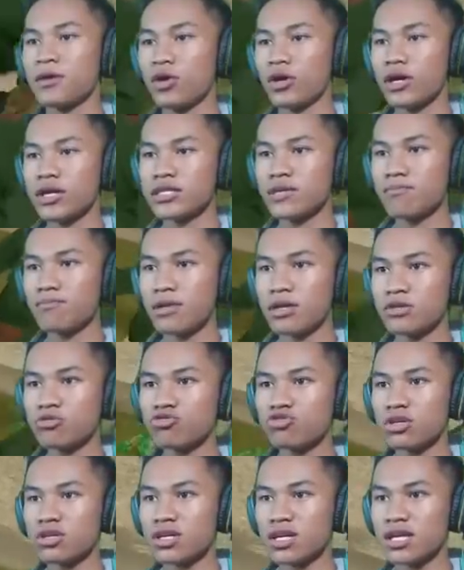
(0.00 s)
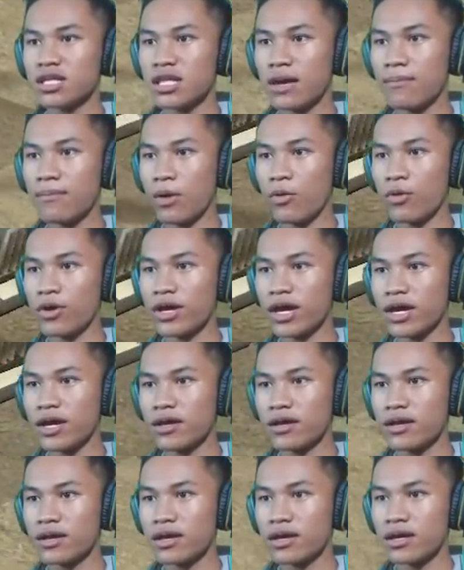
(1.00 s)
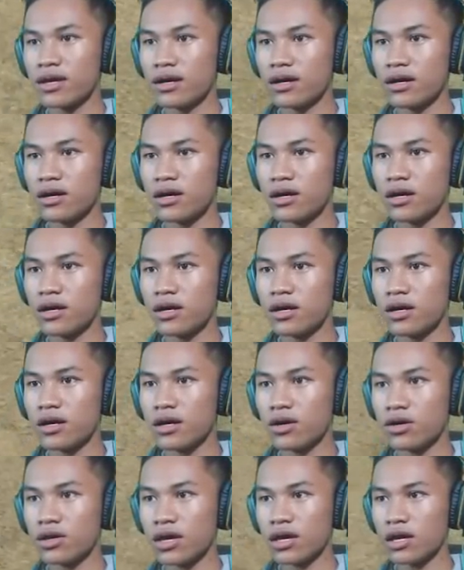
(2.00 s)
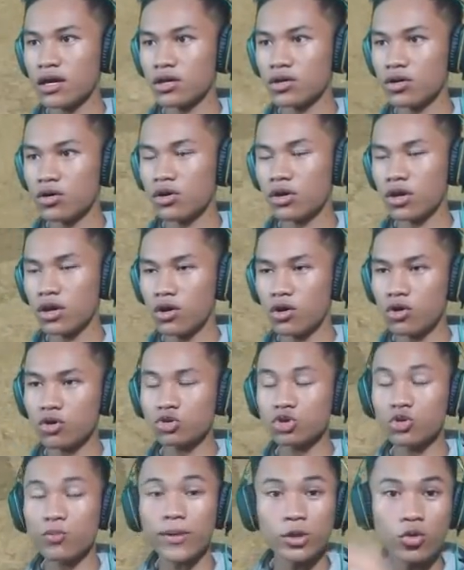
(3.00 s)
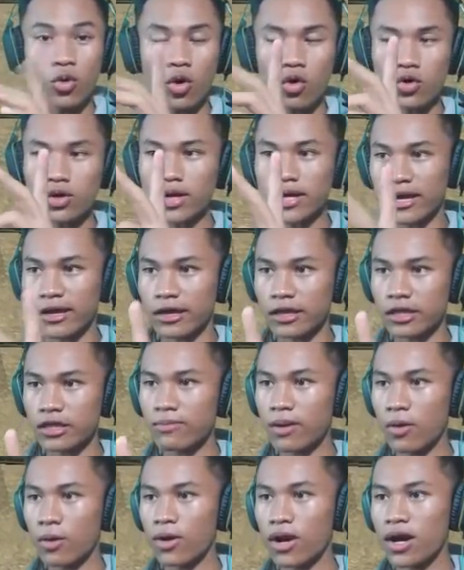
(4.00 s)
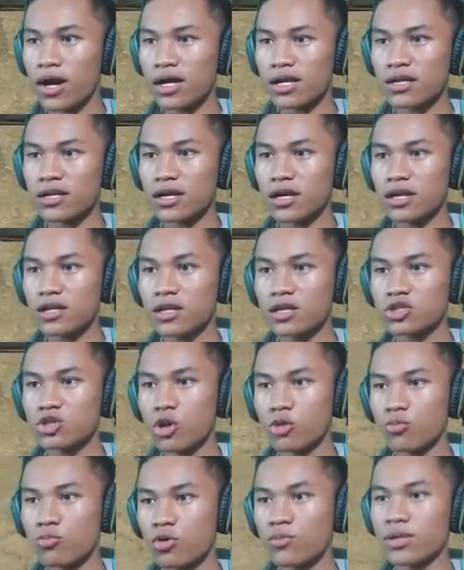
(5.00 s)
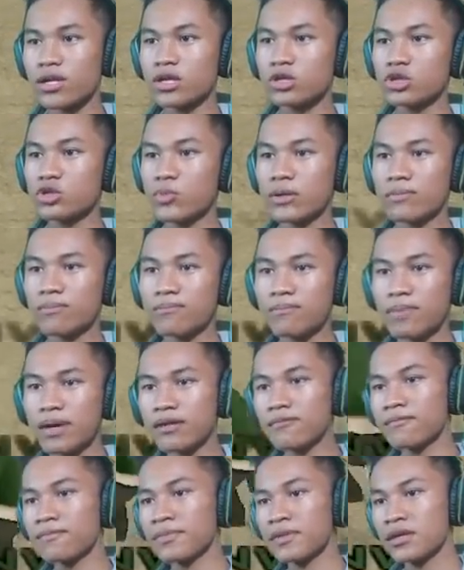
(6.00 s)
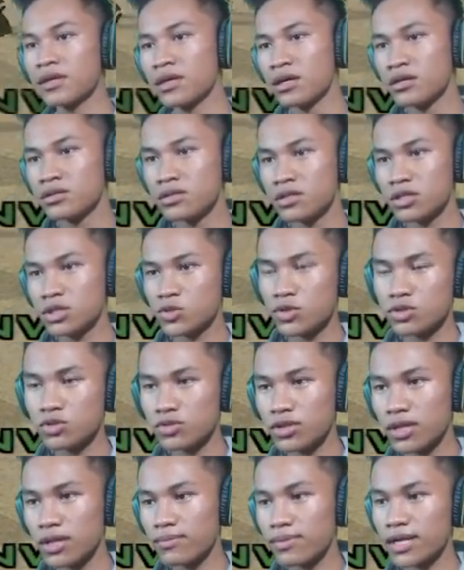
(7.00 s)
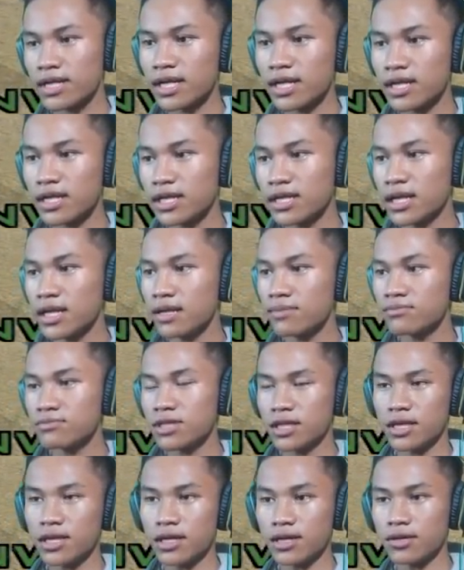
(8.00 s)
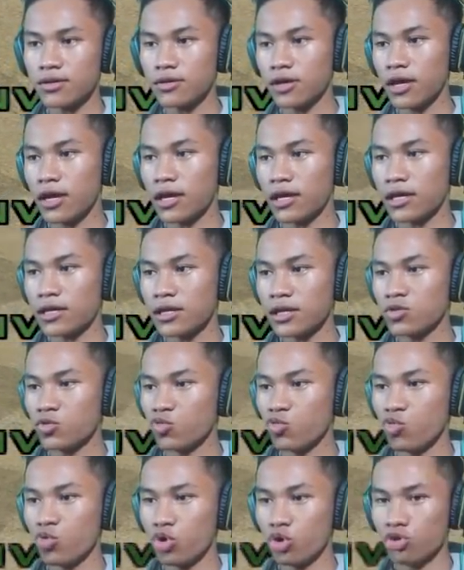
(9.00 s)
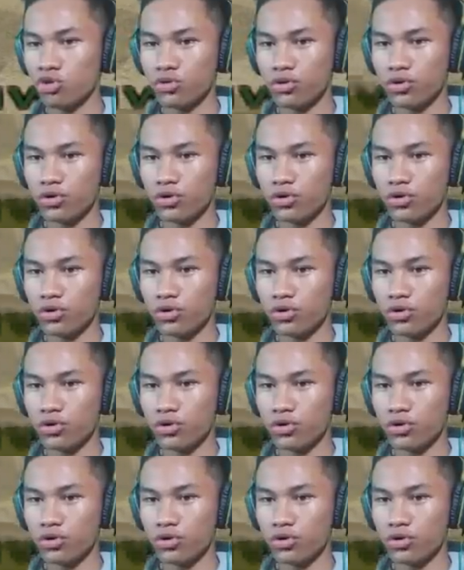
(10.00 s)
Oke, okay, sip. Langsung saja kita bawa ya. Eh, oke, uh, oke, okay, okay. oh cuma dua orang yang kita bawa karena ini slot mobilnya cuma empat. Si Sweet sudah berada di dalam sini ya. Oke, okay, Greenwood.